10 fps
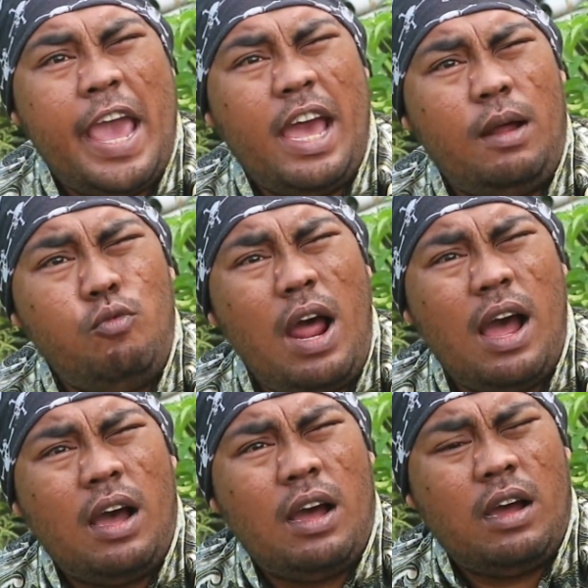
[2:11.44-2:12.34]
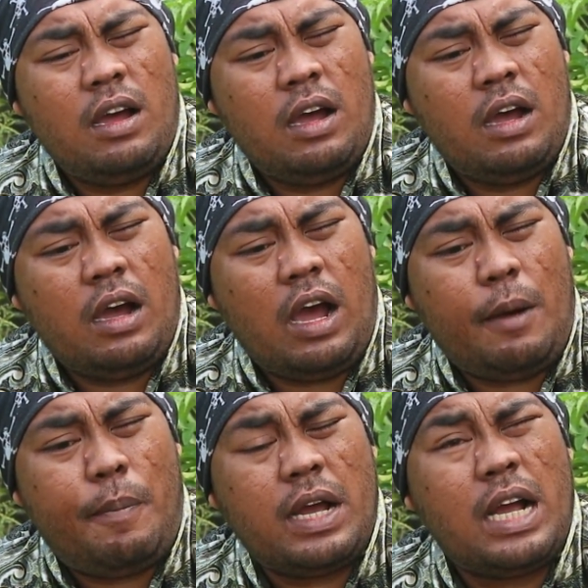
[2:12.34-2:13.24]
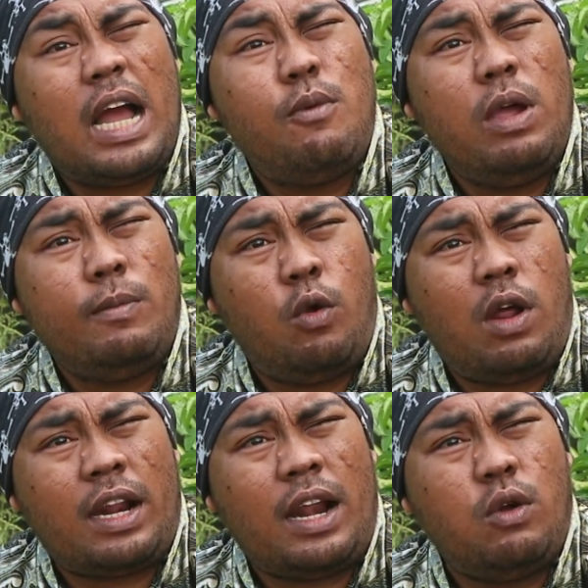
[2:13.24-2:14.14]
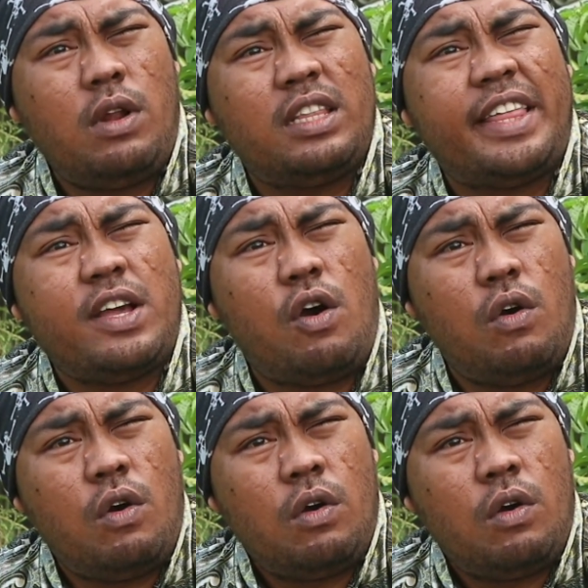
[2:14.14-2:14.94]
Hei anak muda, apakah kamu yang mengeluarkan aku dari teko?